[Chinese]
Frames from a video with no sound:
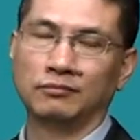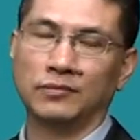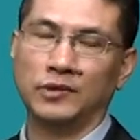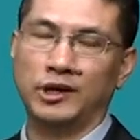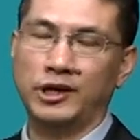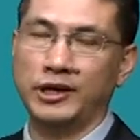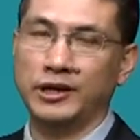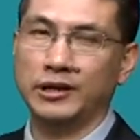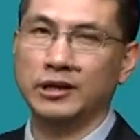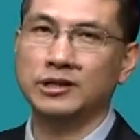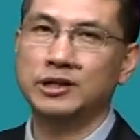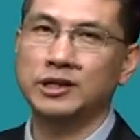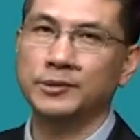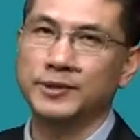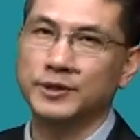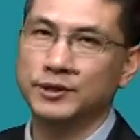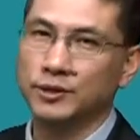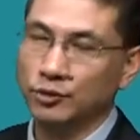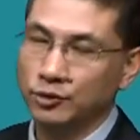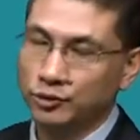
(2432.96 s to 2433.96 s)
体现的基
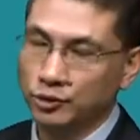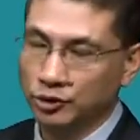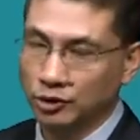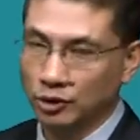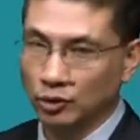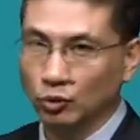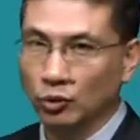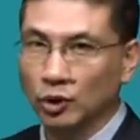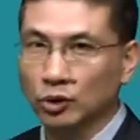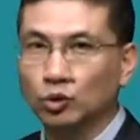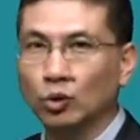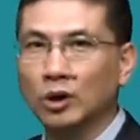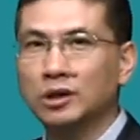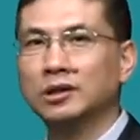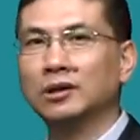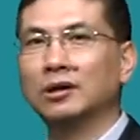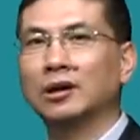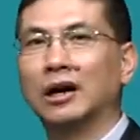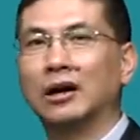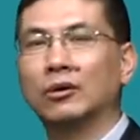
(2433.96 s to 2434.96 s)
本思路就是：我多
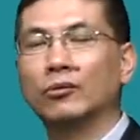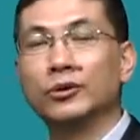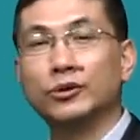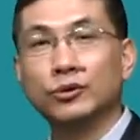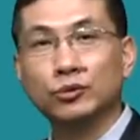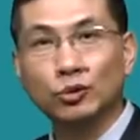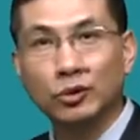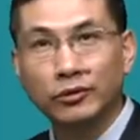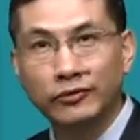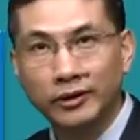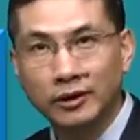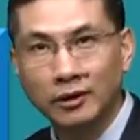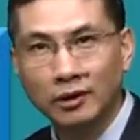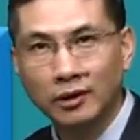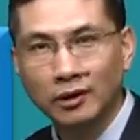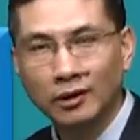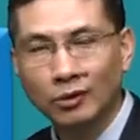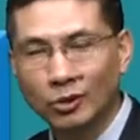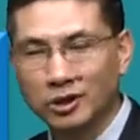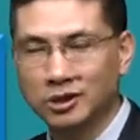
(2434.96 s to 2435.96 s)
挣了我就多分，
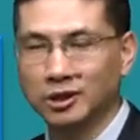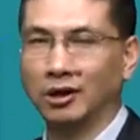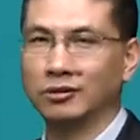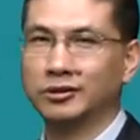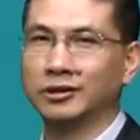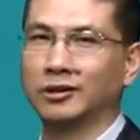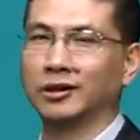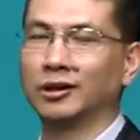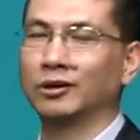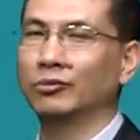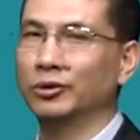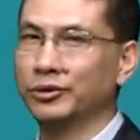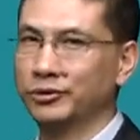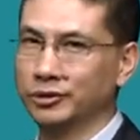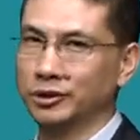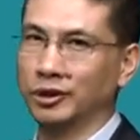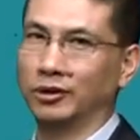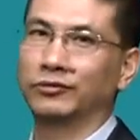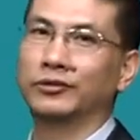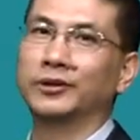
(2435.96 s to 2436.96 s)
我少挣了我就
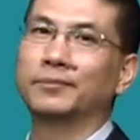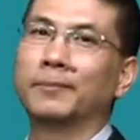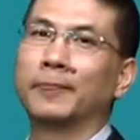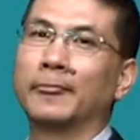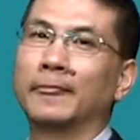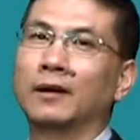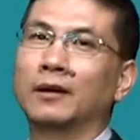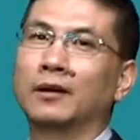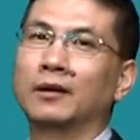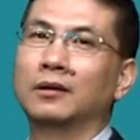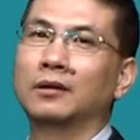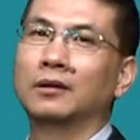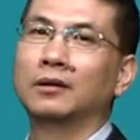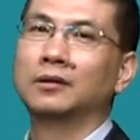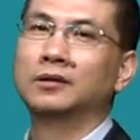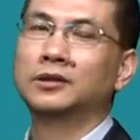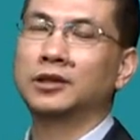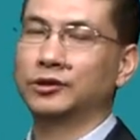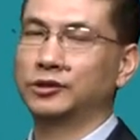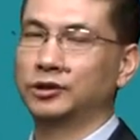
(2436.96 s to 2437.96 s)
少分。
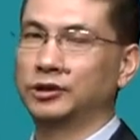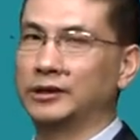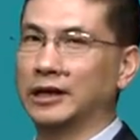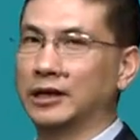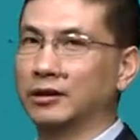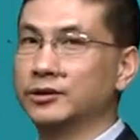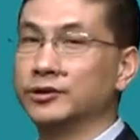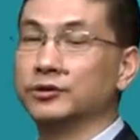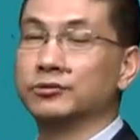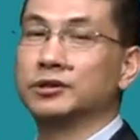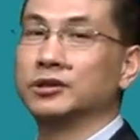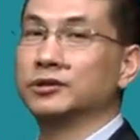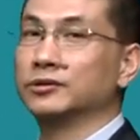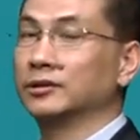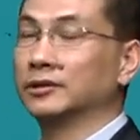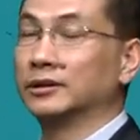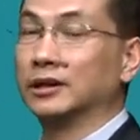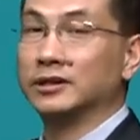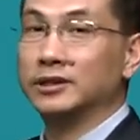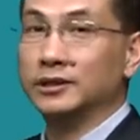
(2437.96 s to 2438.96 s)
这就是讲的这种政
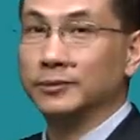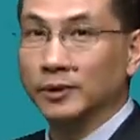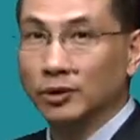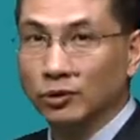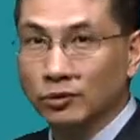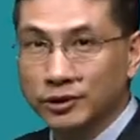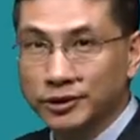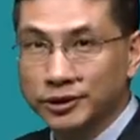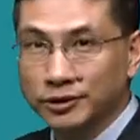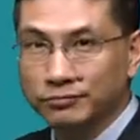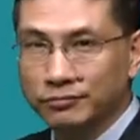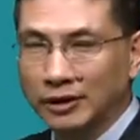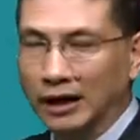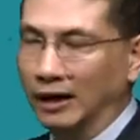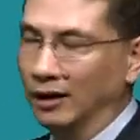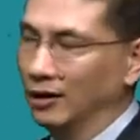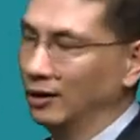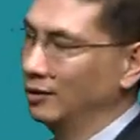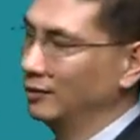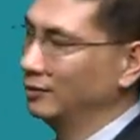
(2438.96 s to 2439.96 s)
策它的基本逻辑
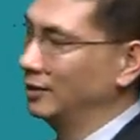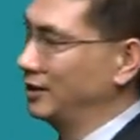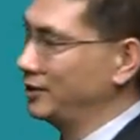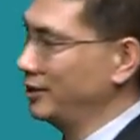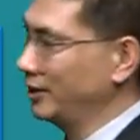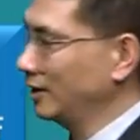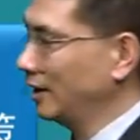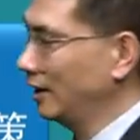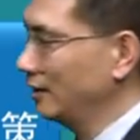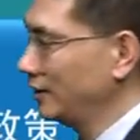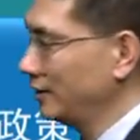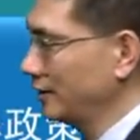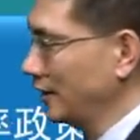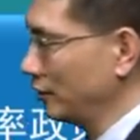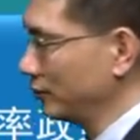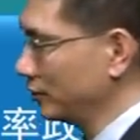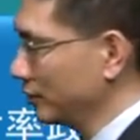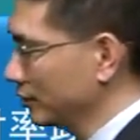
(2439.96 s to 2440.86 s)
啊。那接着看第三种